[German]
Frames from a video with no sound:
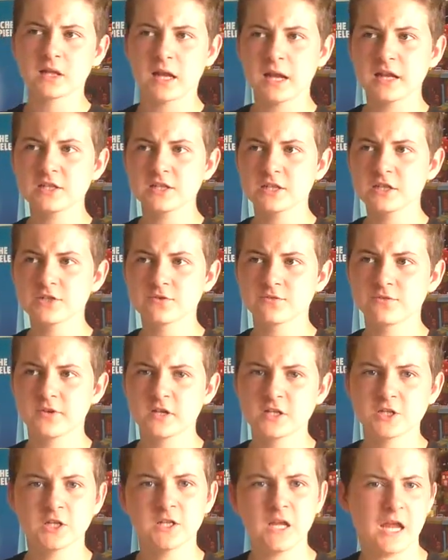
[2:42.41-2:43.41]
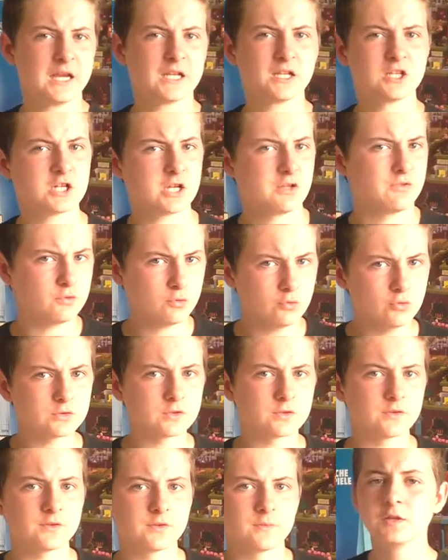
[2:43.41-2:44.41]
rechtlichen Fächern eigentlich ganz gut
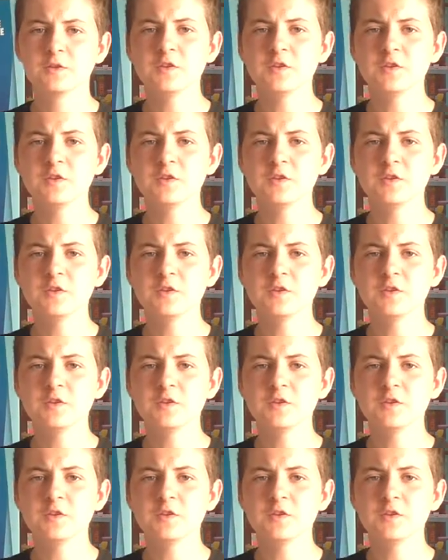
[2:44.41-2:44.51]
ist.